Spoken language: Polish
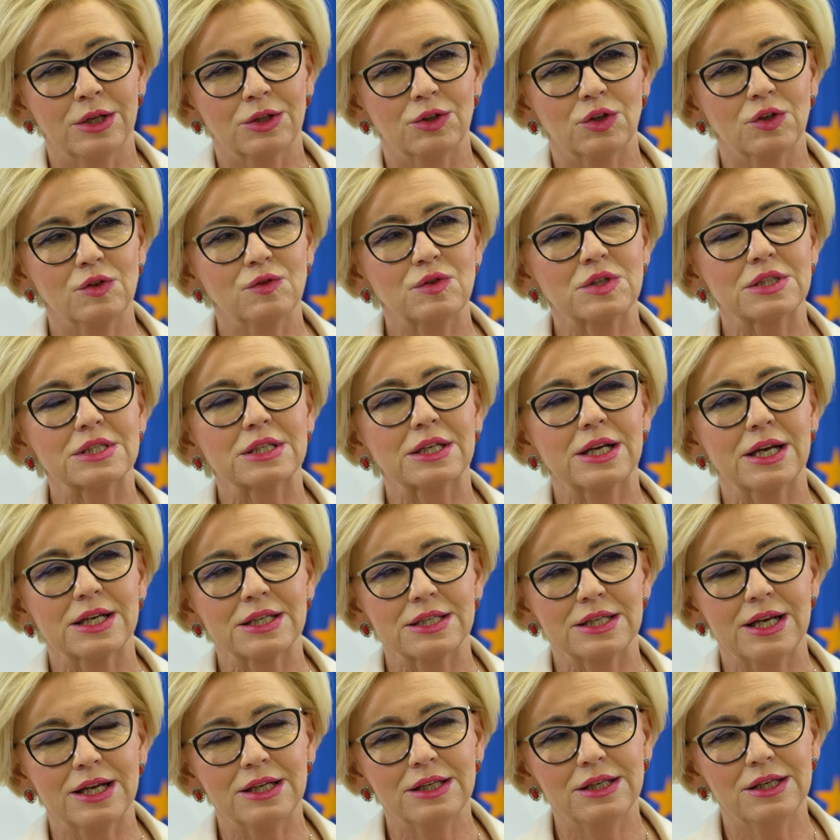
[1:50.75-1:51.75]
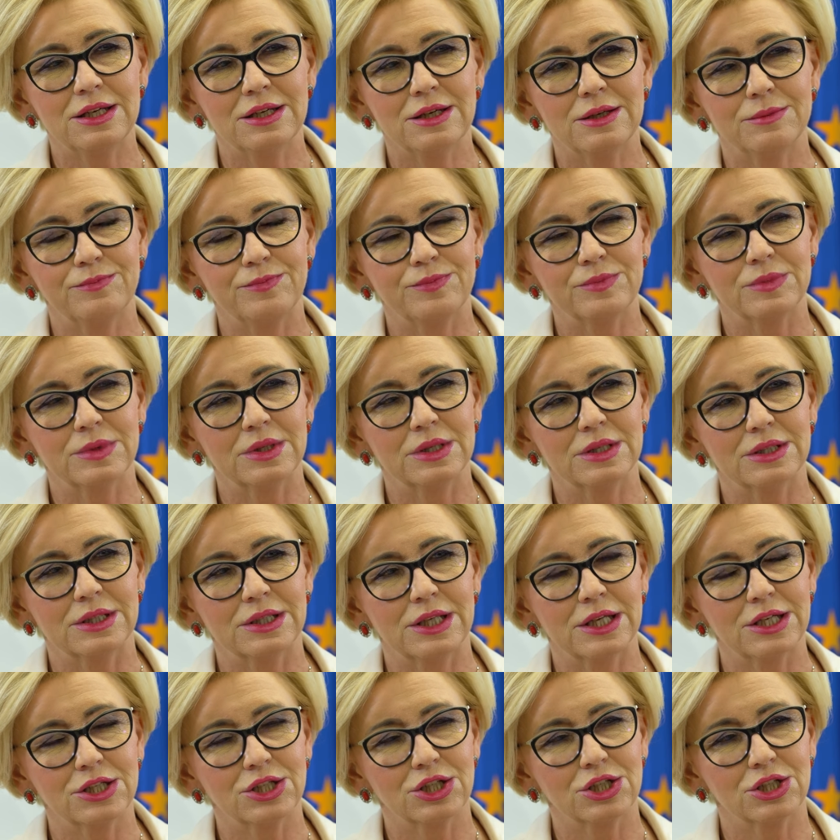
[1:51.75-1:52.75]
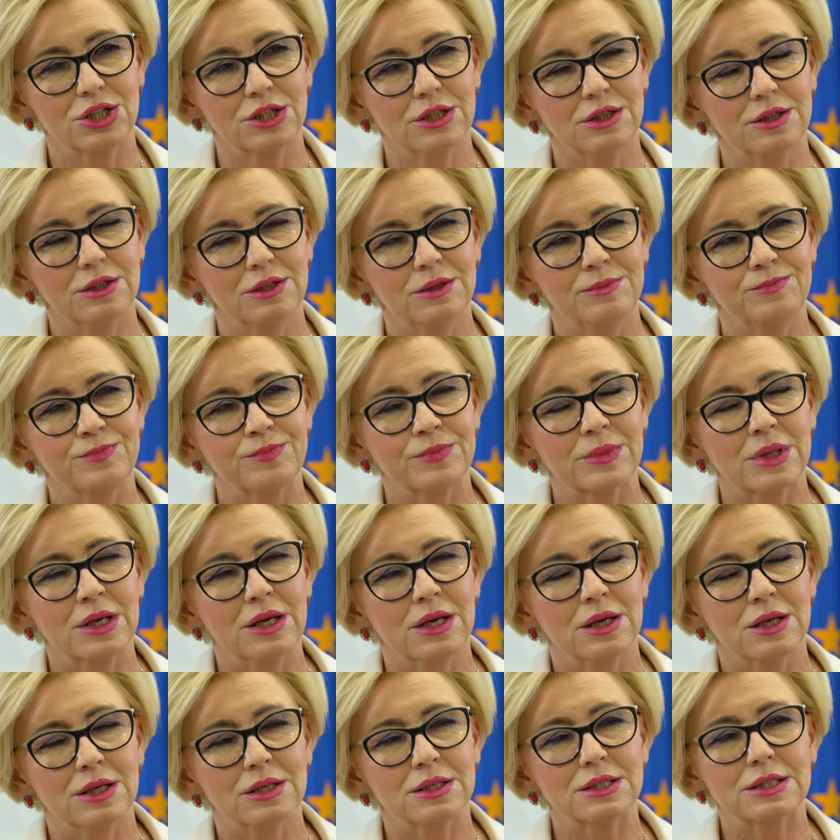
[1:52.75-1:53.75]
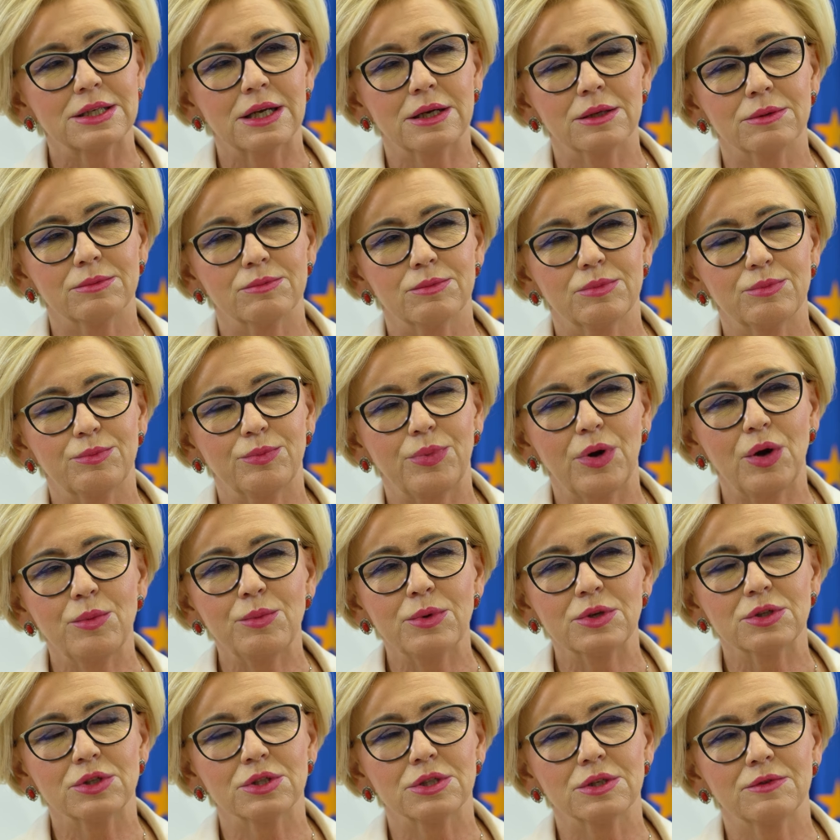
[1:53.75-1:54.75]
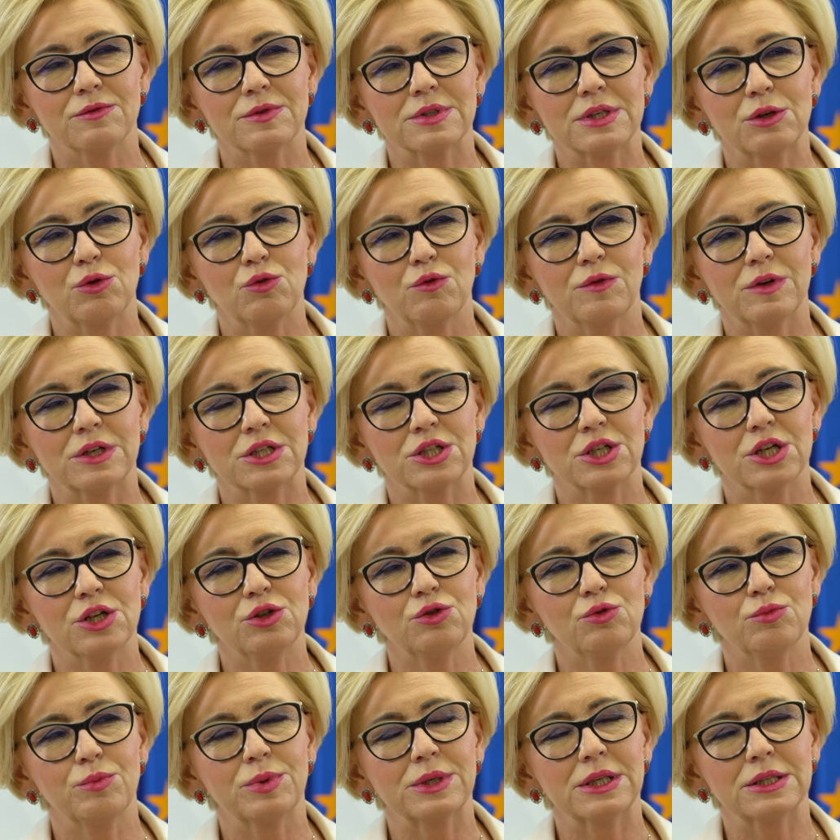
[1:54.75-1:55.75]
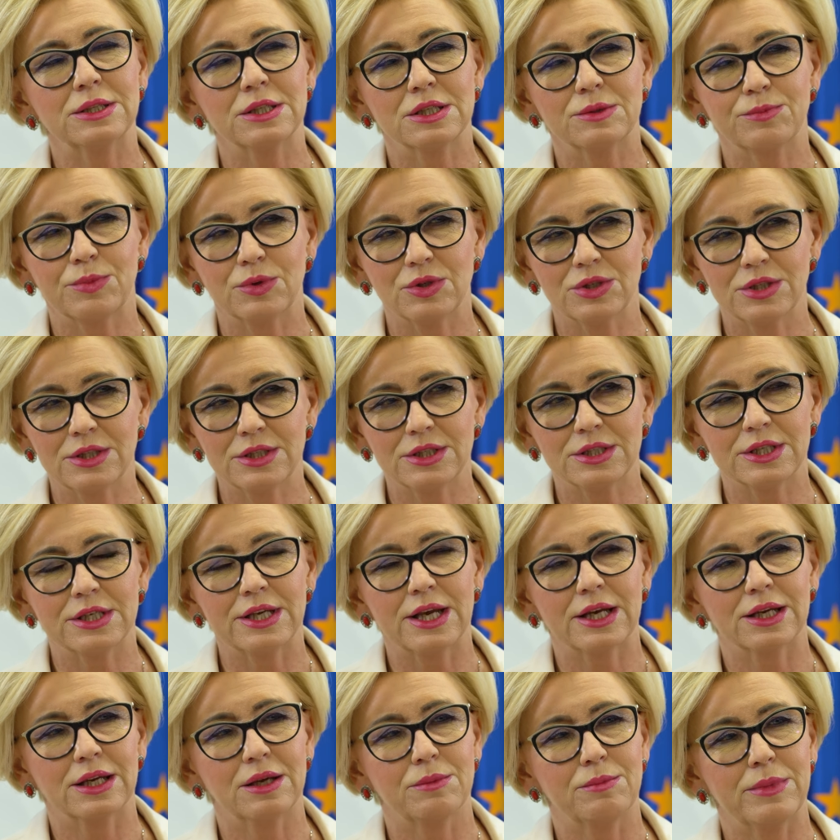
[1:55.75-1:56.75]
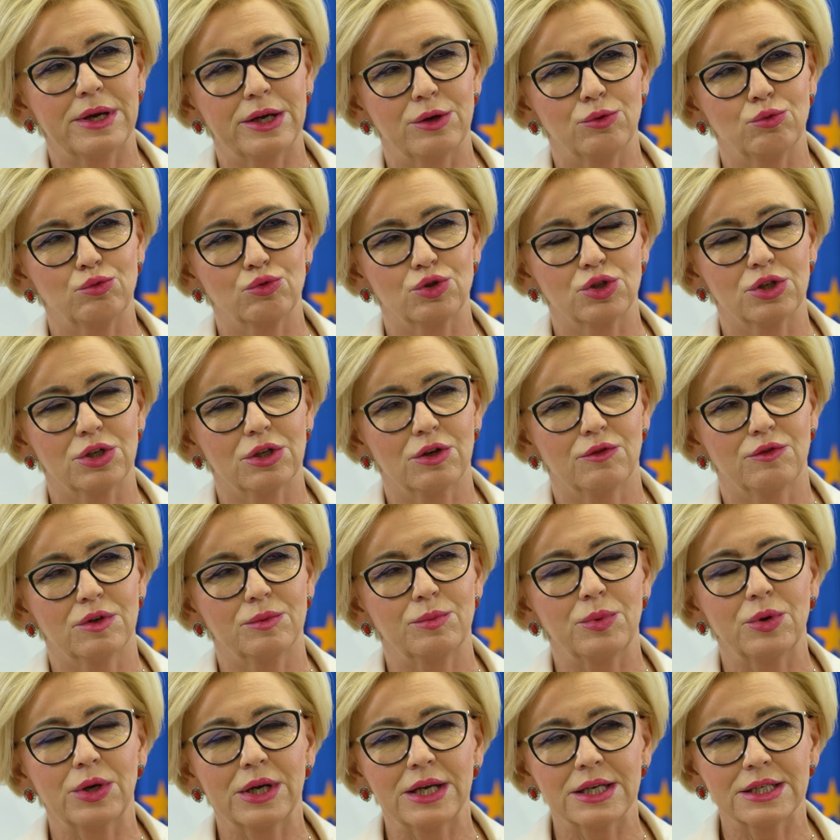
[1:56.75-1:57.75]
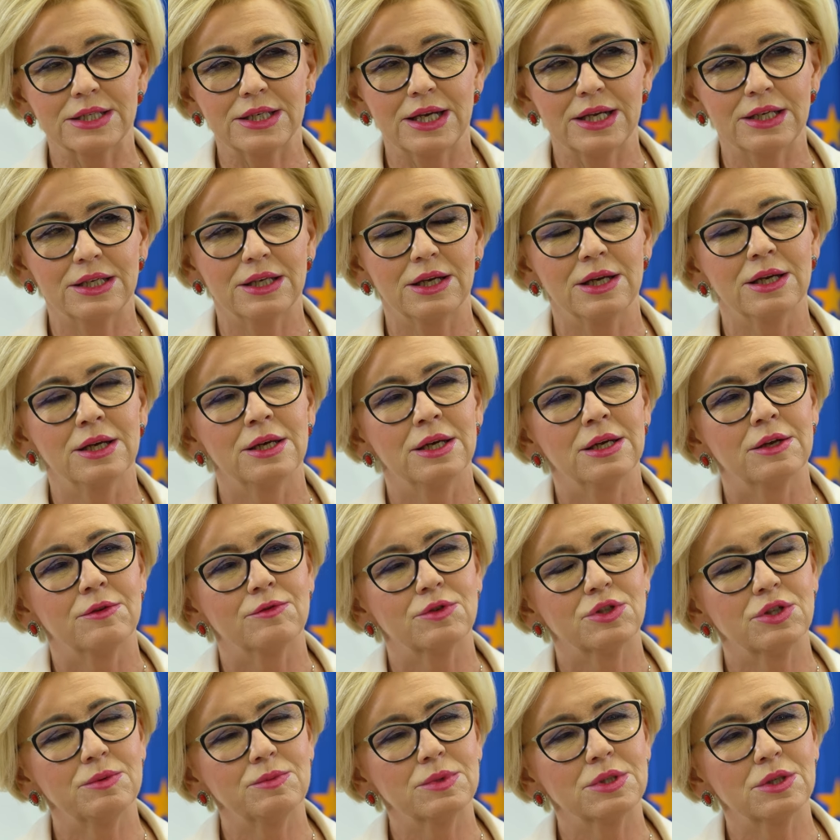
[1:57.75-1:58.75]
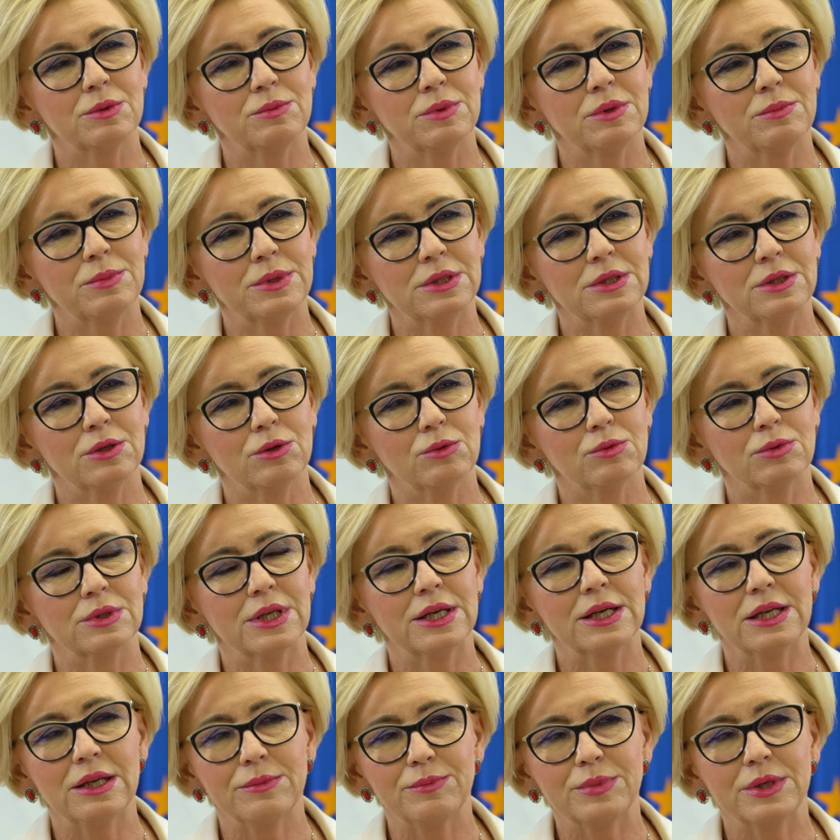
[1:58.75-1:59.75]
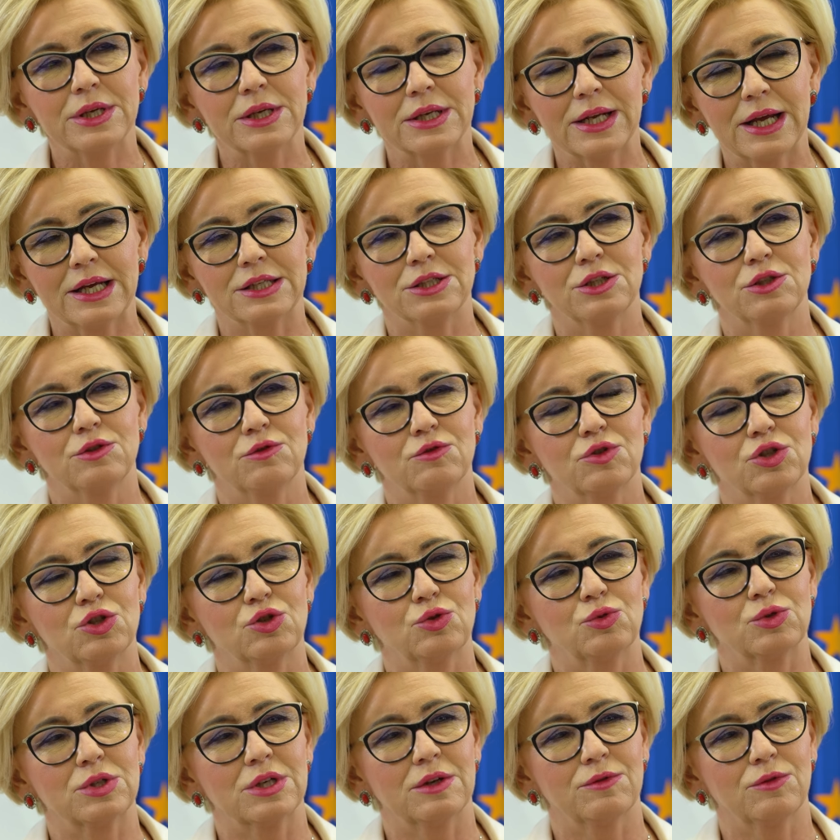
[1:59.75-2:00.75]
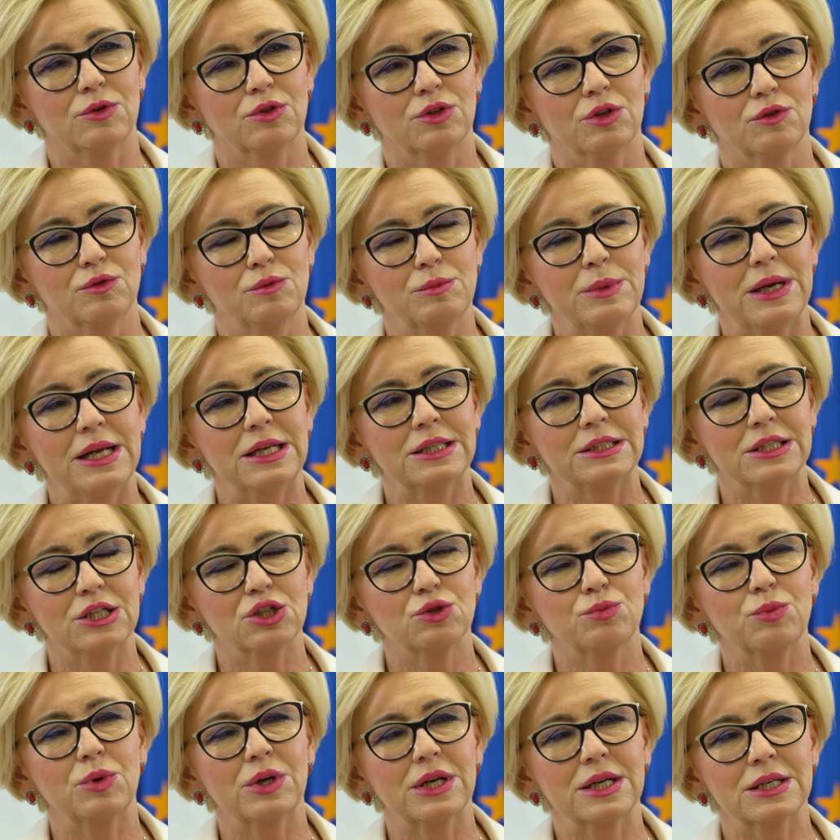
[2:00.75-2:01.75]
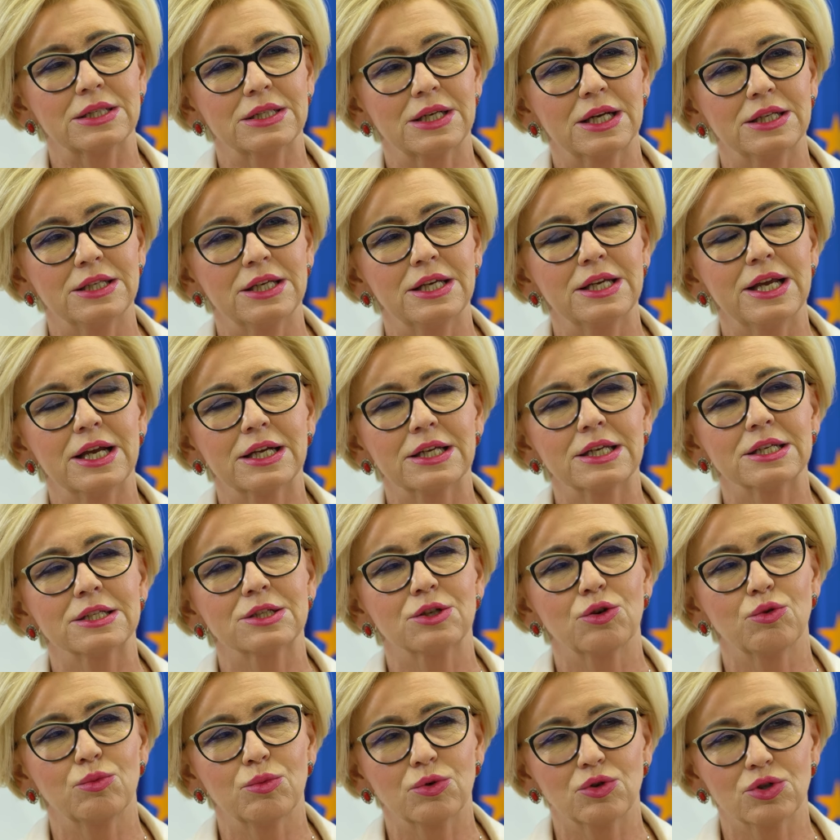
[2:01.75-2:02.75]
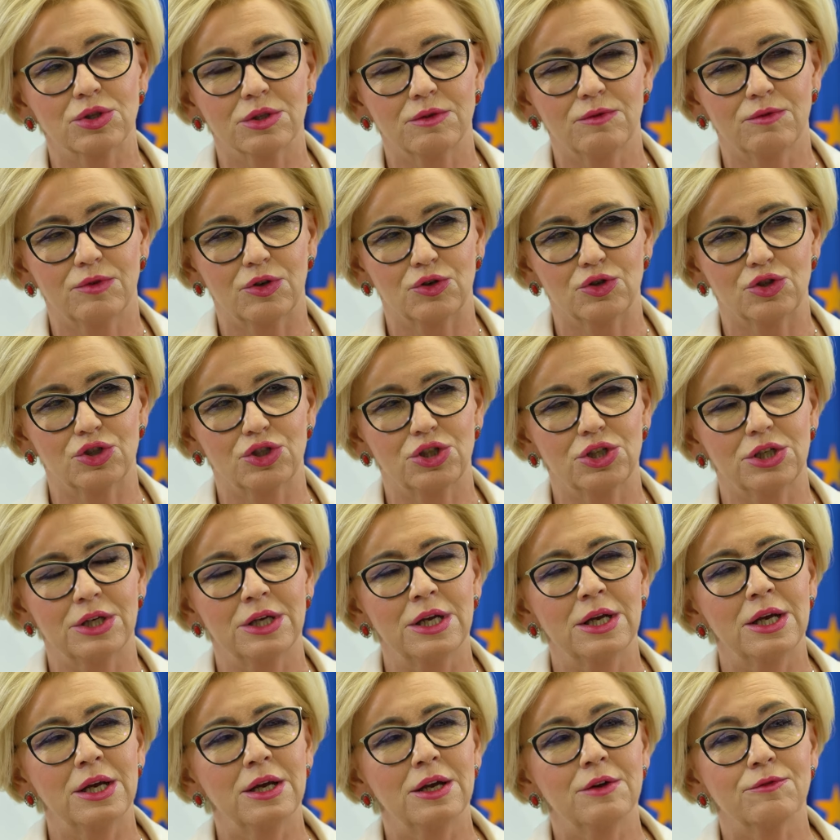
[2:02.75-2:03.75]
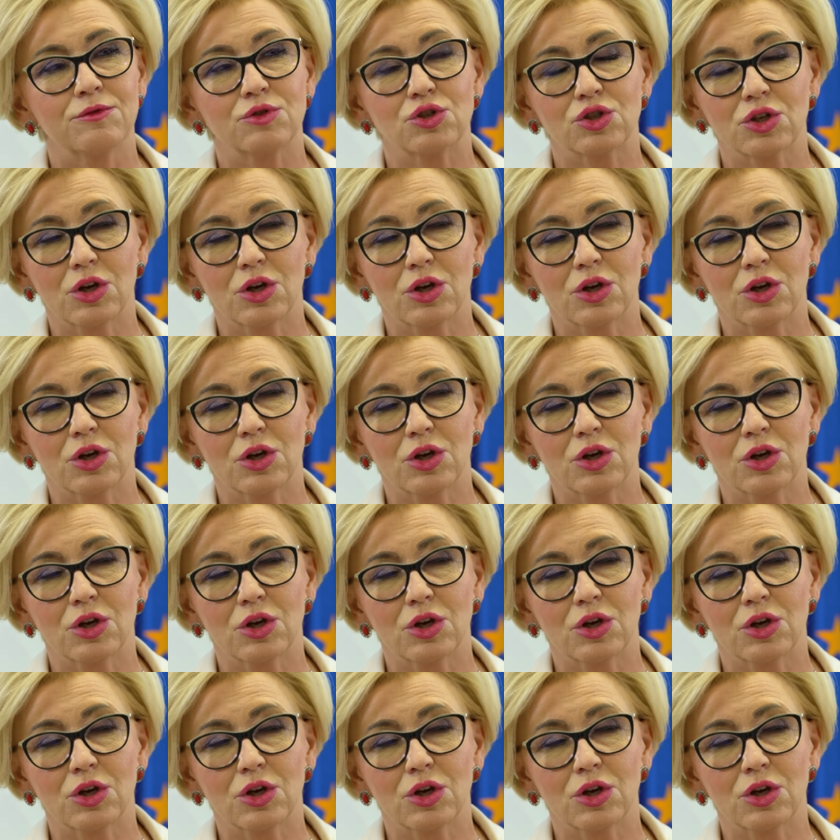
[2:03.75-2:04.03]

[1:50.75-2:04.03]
To jest skazanie mm, też i za pomoc w zauważeniu predyspozycji, jakie mają uczniowie, pokazanie, w czym sobie będą najlepiej radzić w życiu zawodowym, ale też pokazanie, jakie są możliwości w